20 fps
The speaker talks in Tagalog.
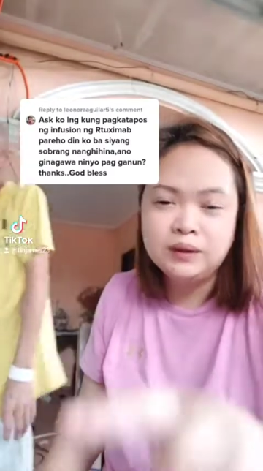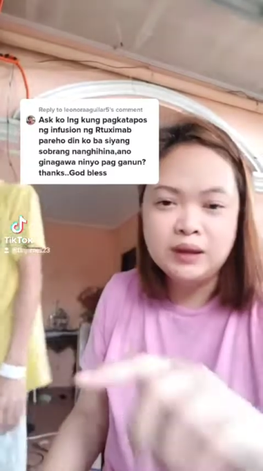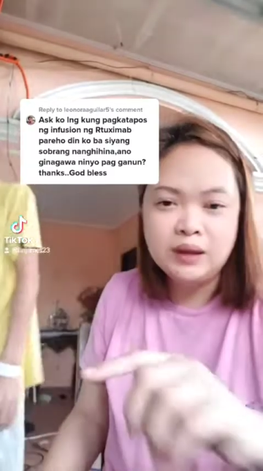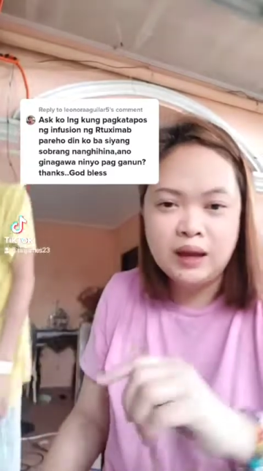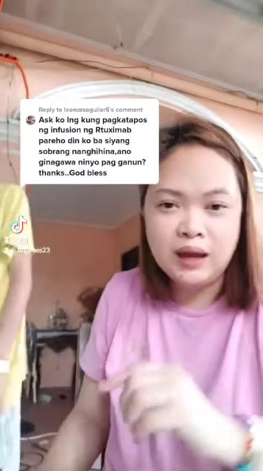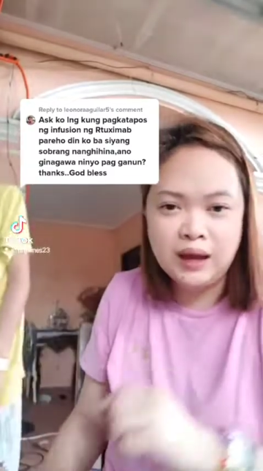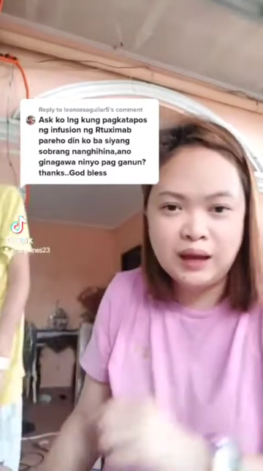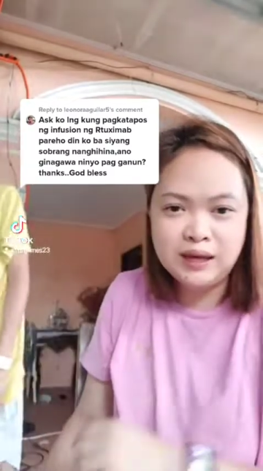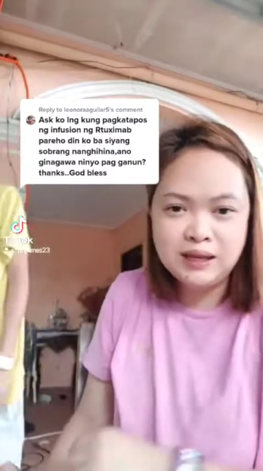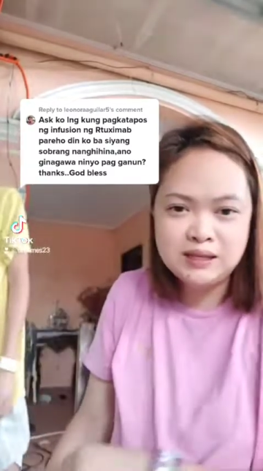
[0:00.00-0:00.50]

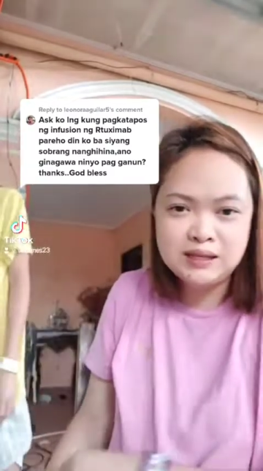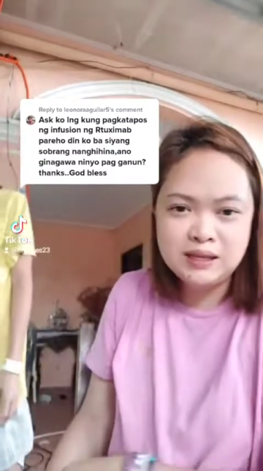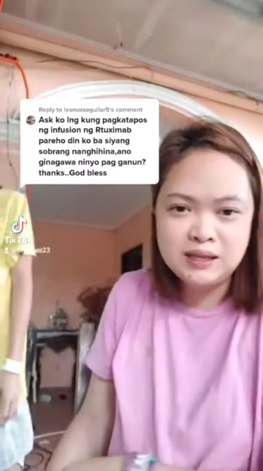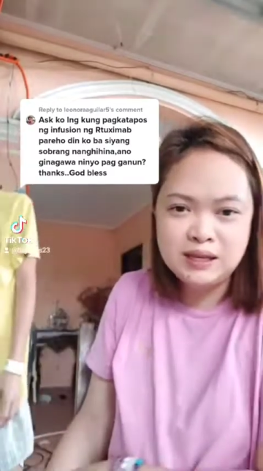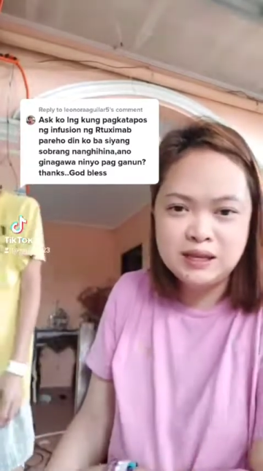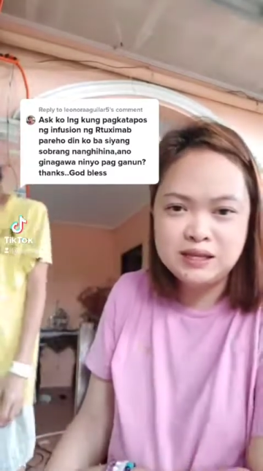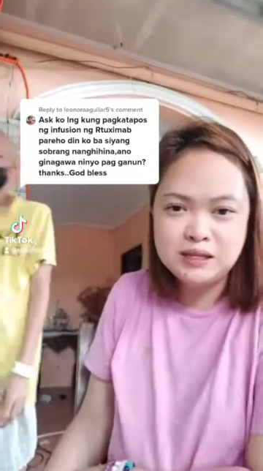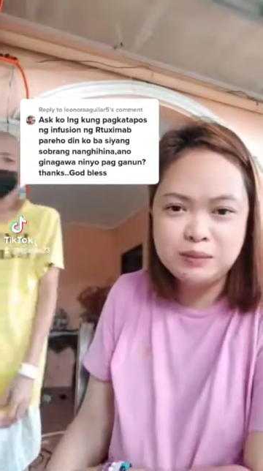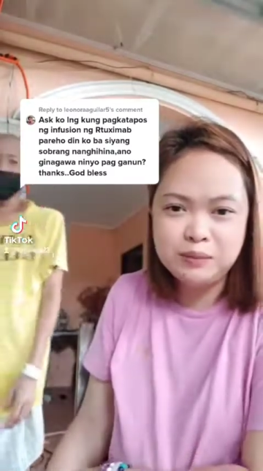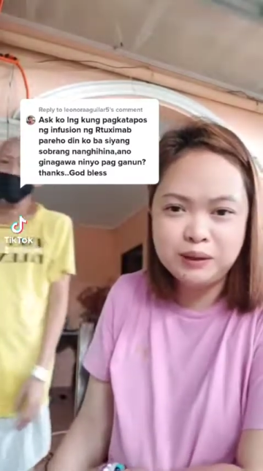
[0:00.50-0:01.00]
Hi,
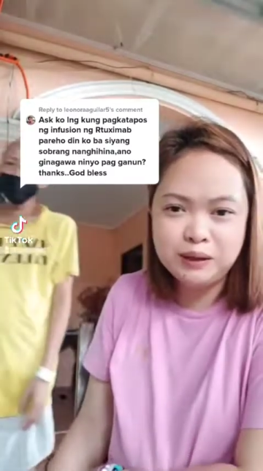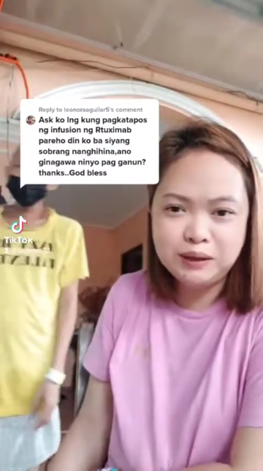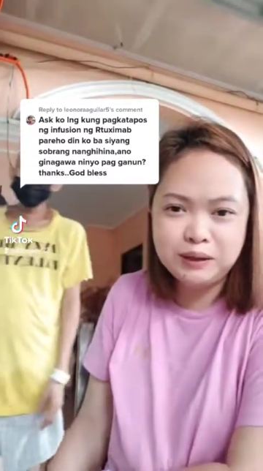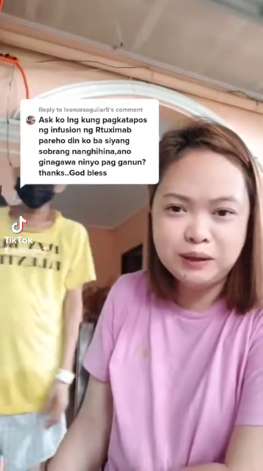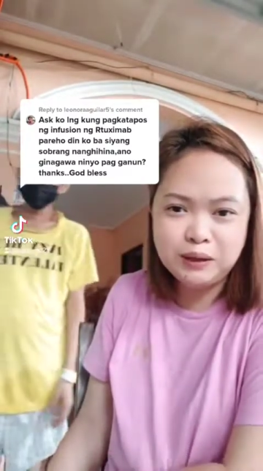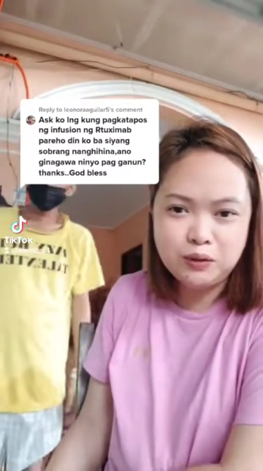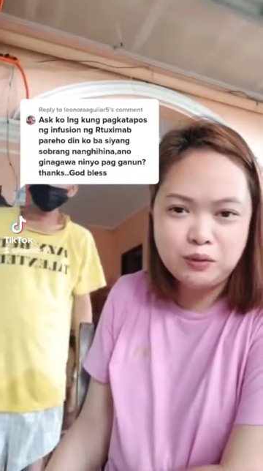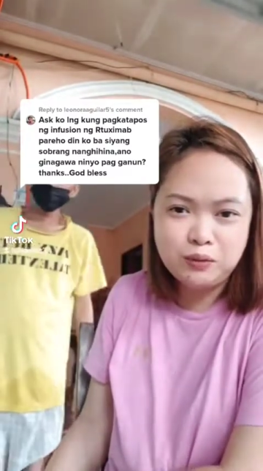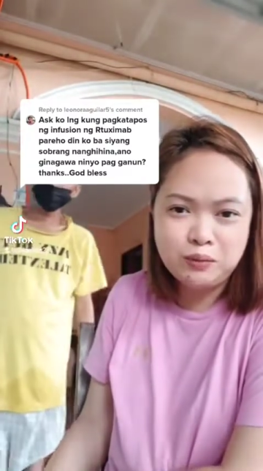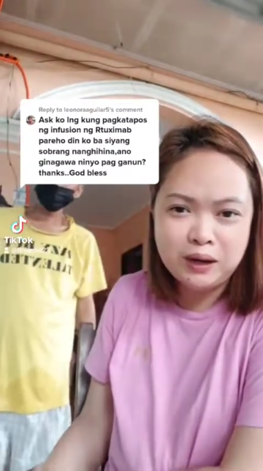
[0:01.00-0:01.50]
sis.
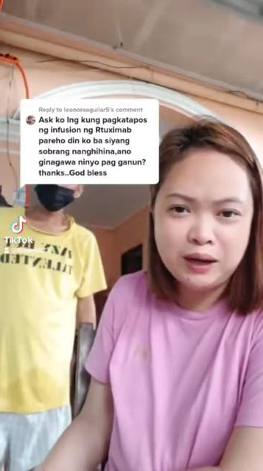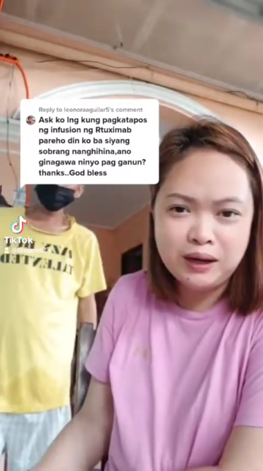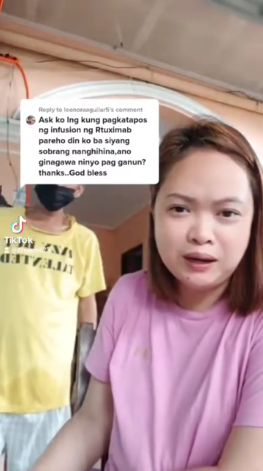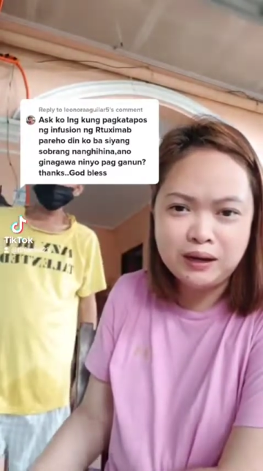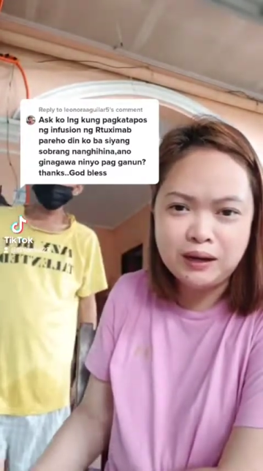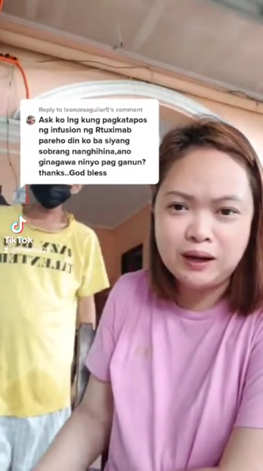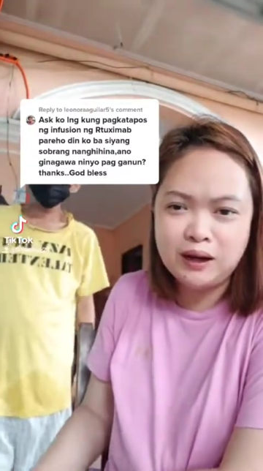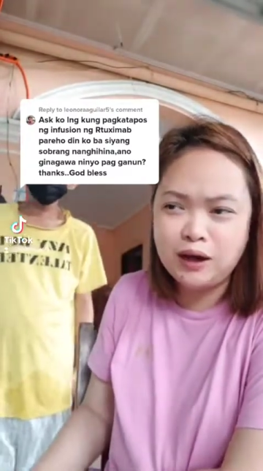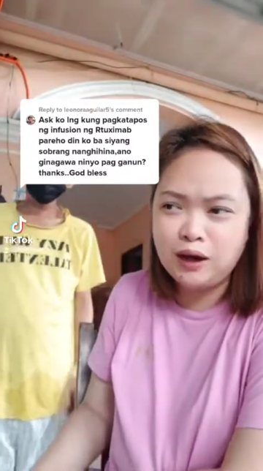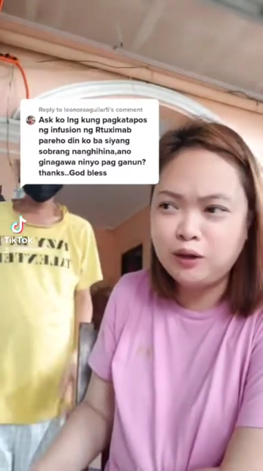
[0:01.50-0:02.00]
Magandang
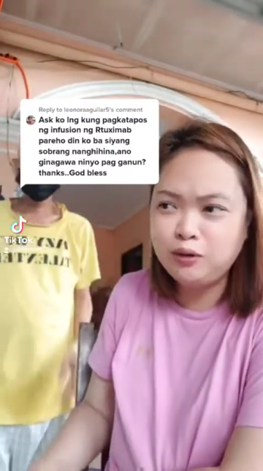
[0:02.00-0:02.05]
umaga.